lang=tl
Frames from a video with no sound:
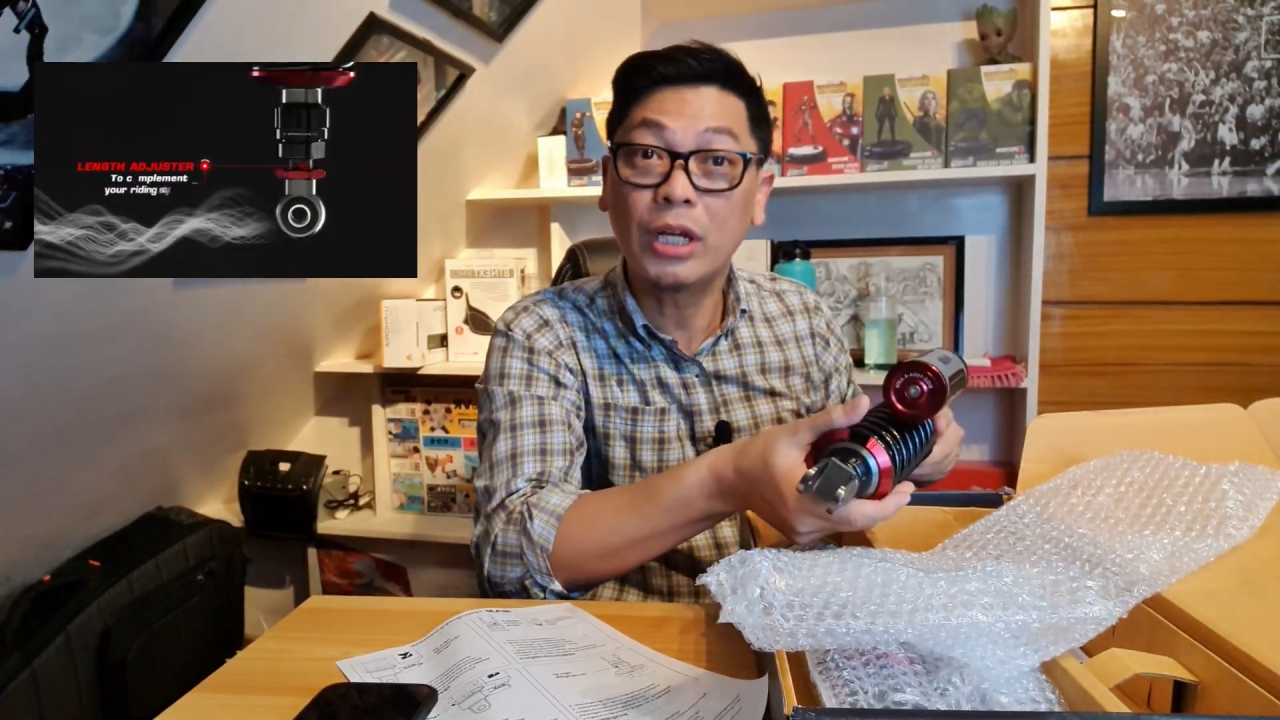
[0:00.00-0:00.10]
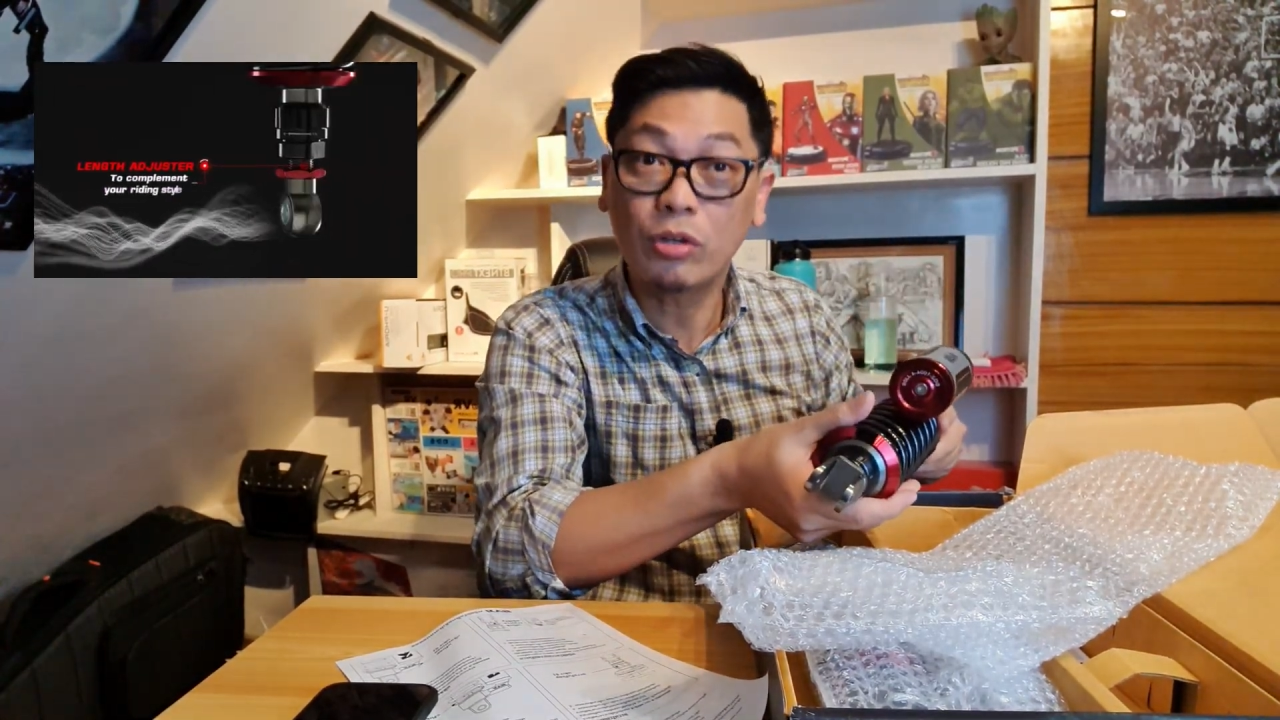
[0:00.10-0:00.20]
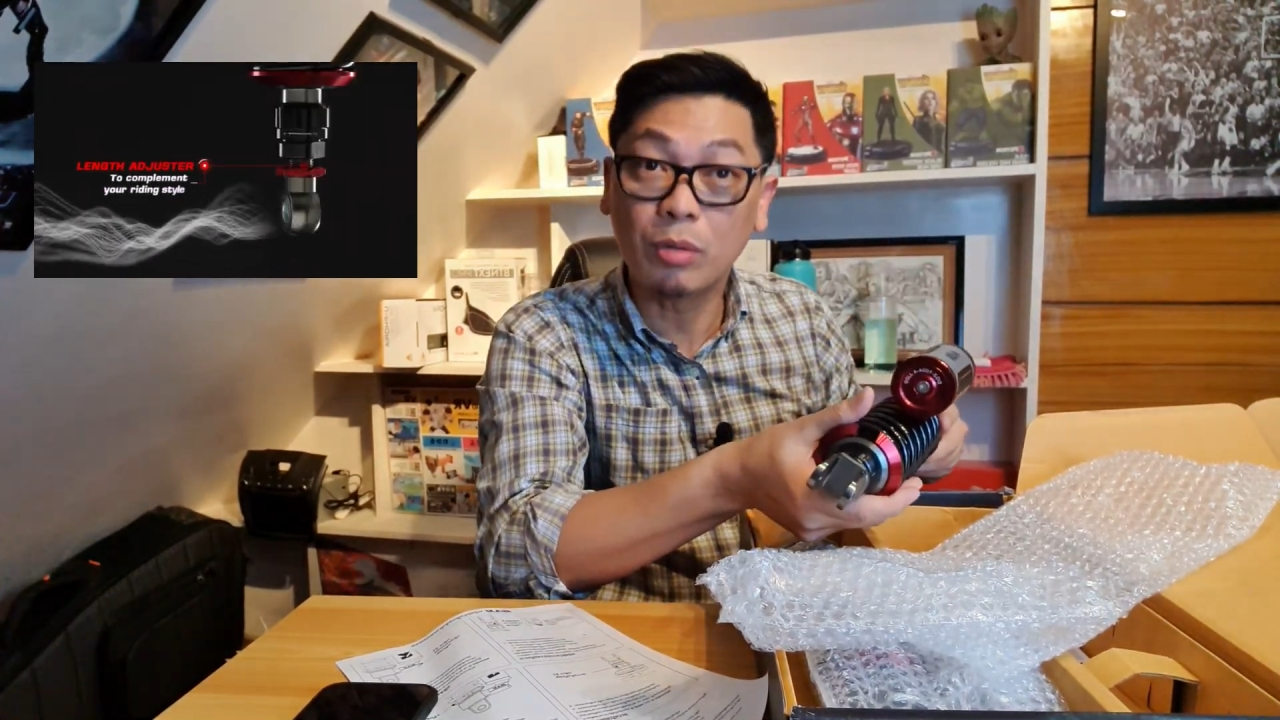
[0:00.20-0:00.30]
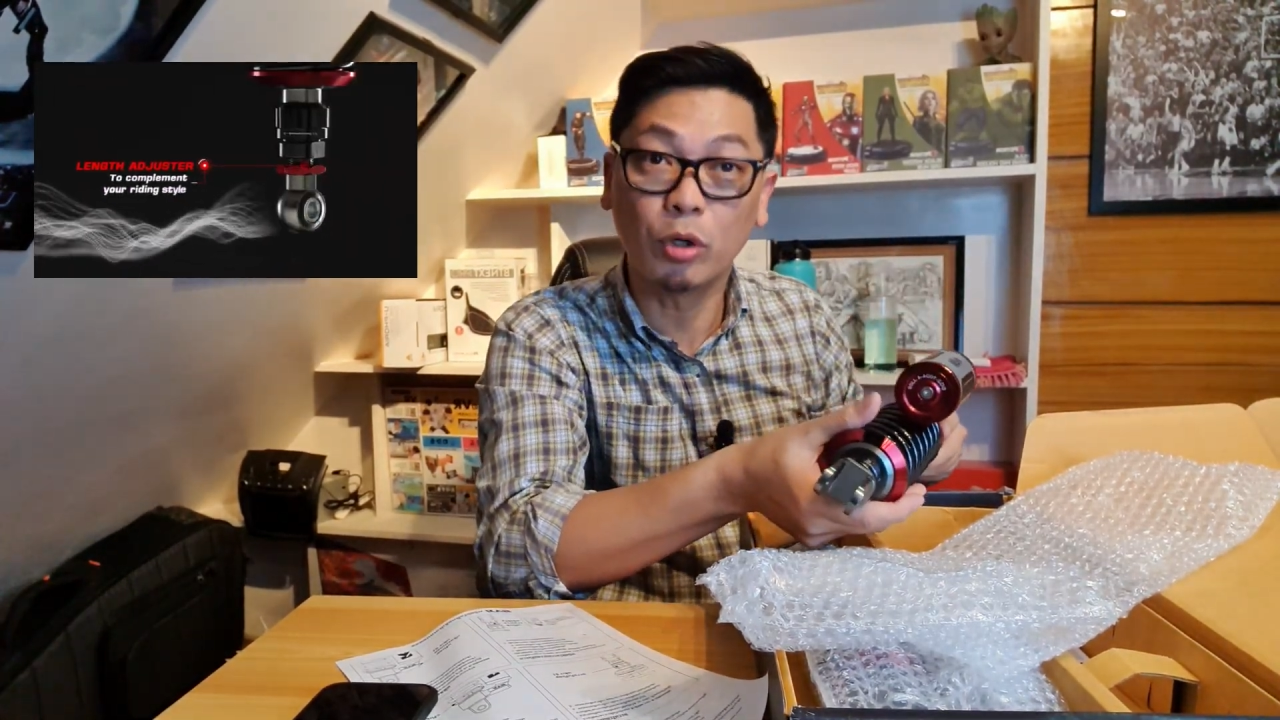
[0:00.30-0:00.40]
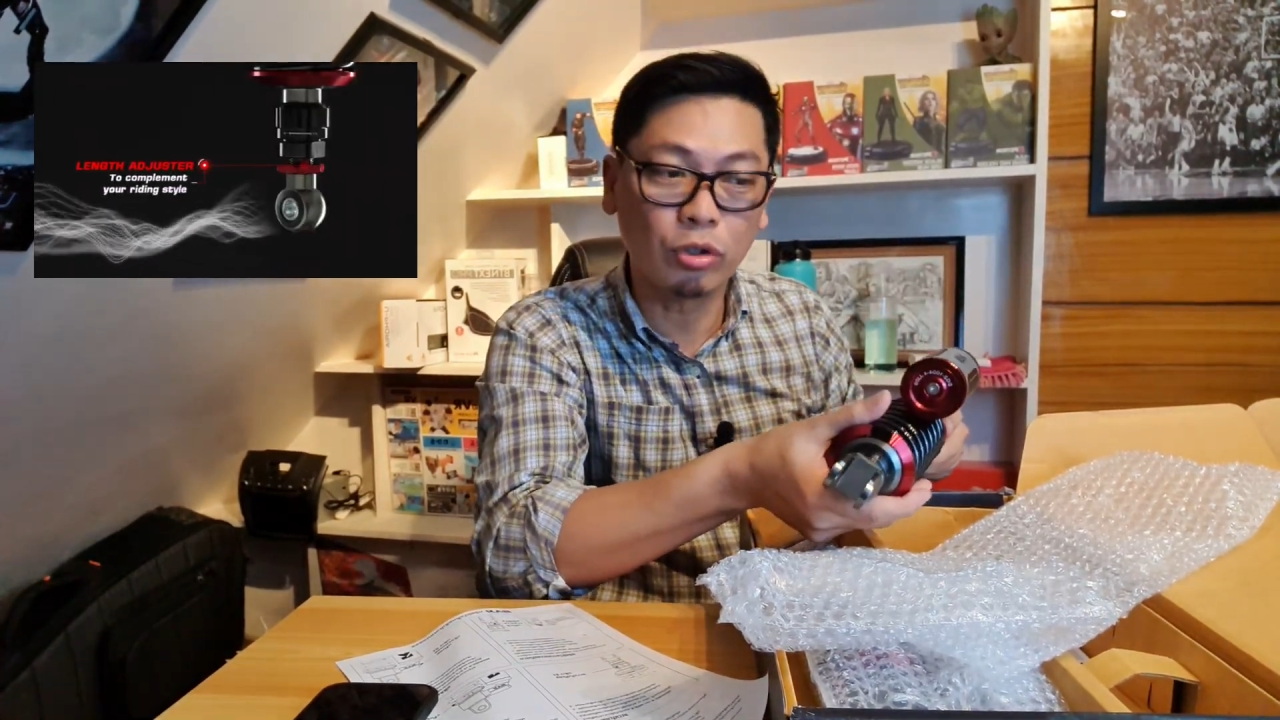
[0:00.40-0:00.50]
din
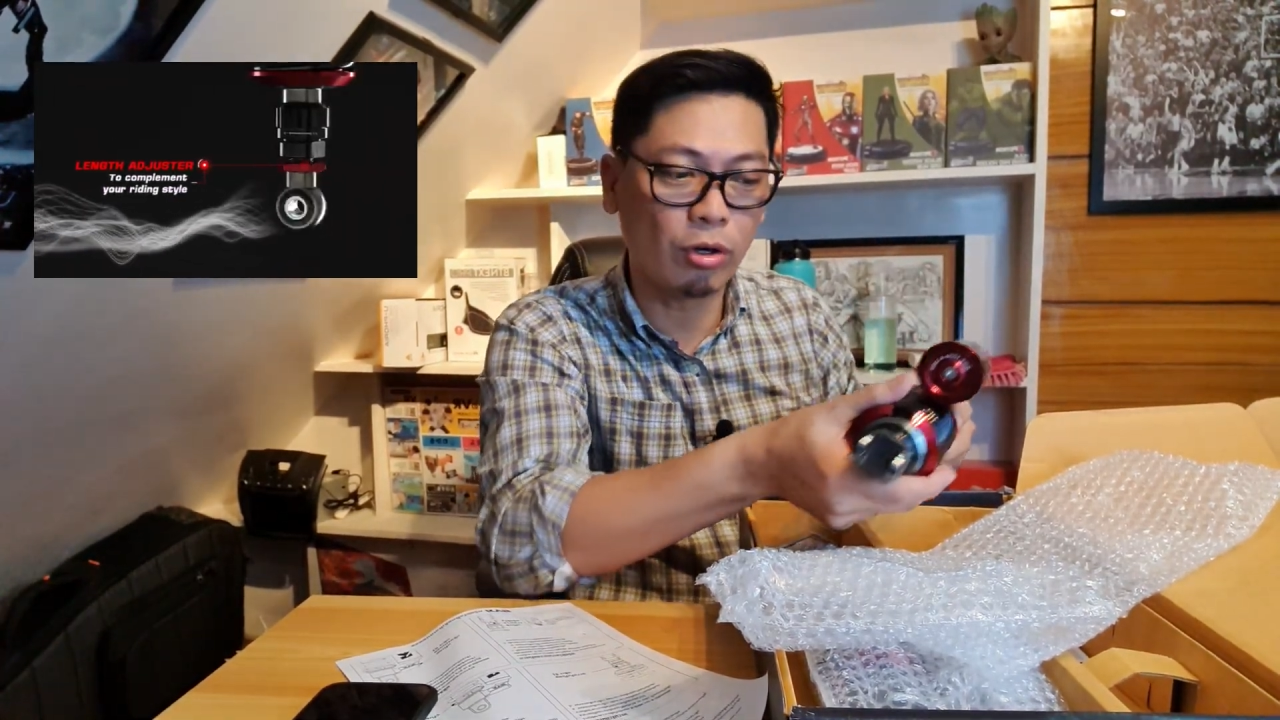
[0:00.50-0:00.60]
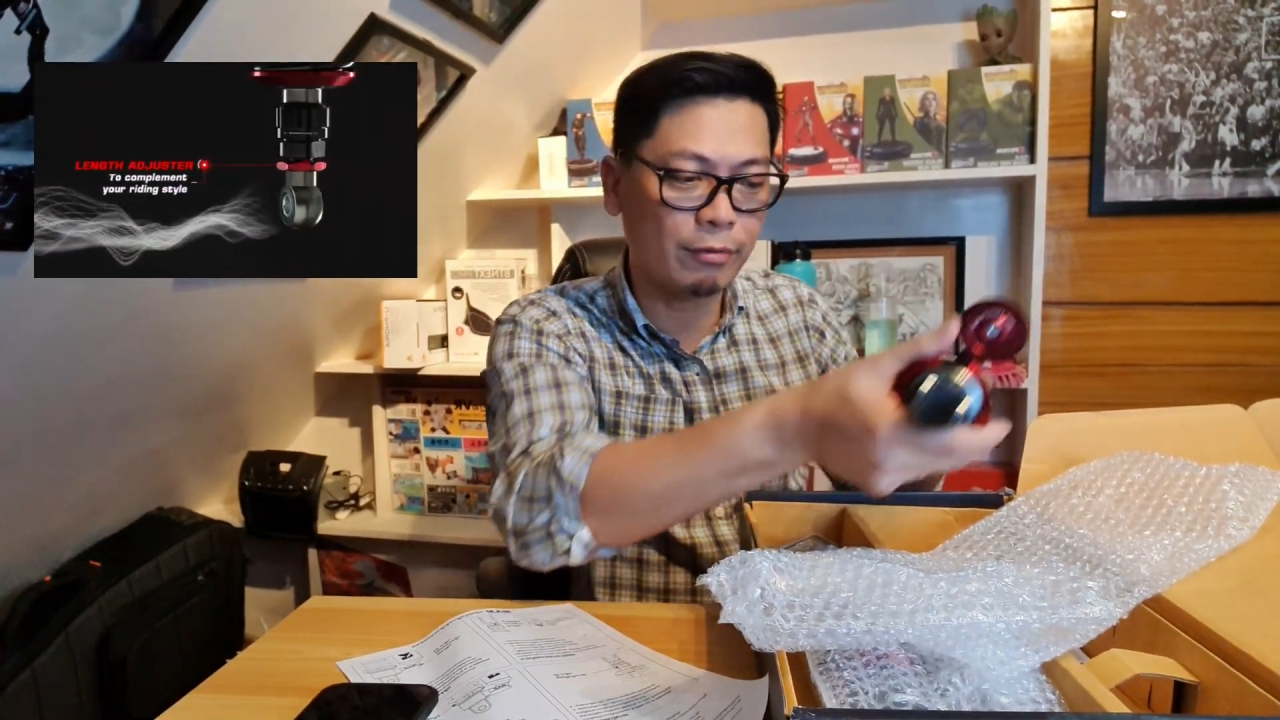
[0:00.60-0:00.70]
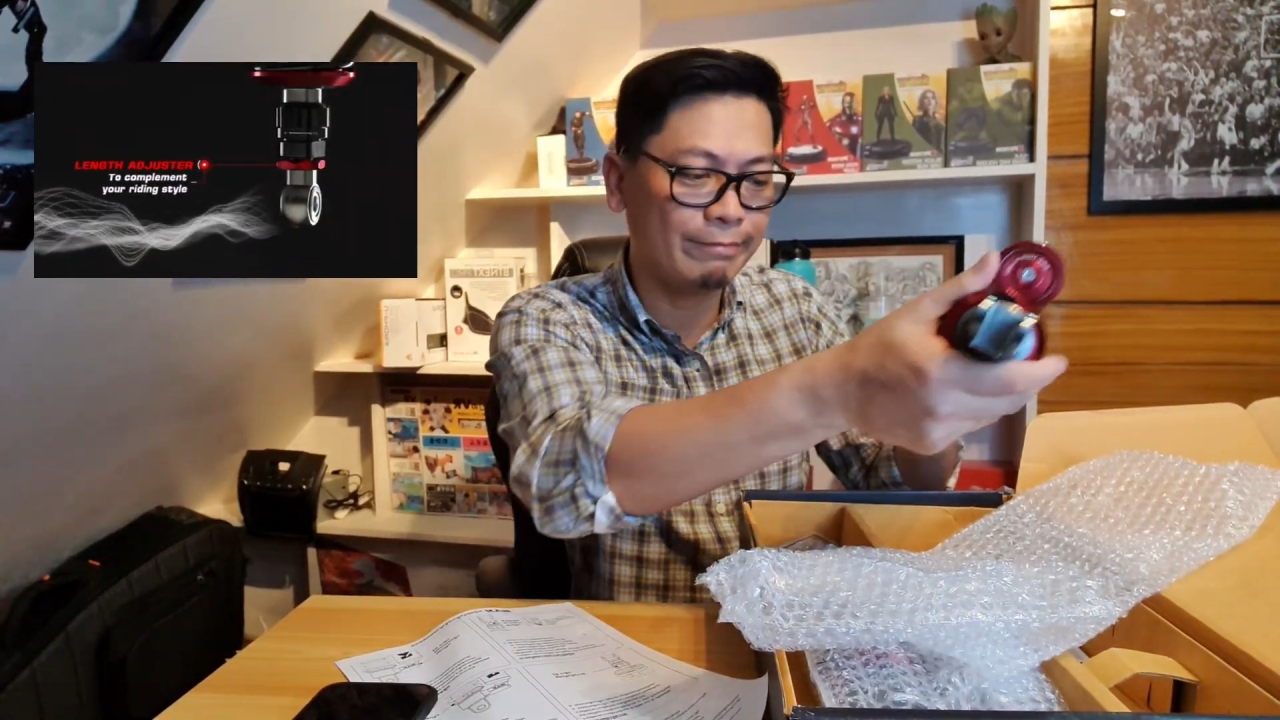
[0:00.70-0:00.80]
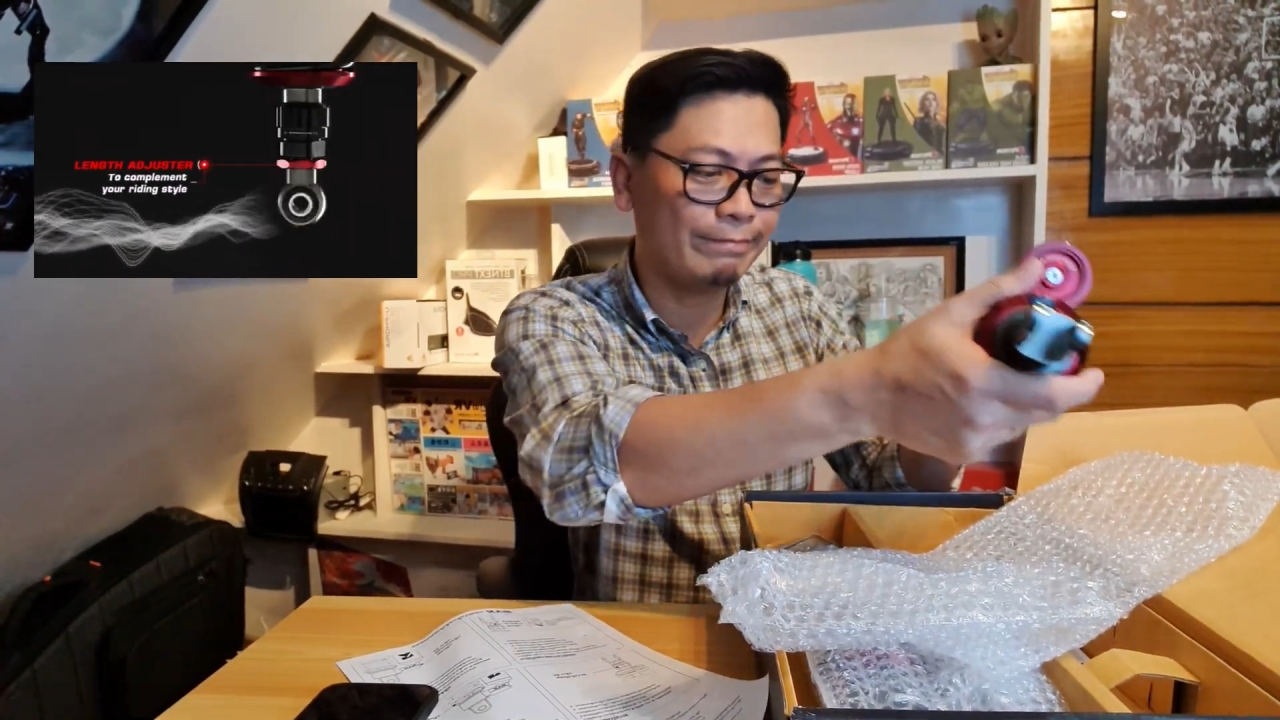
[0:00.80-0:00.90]
ako sa motor.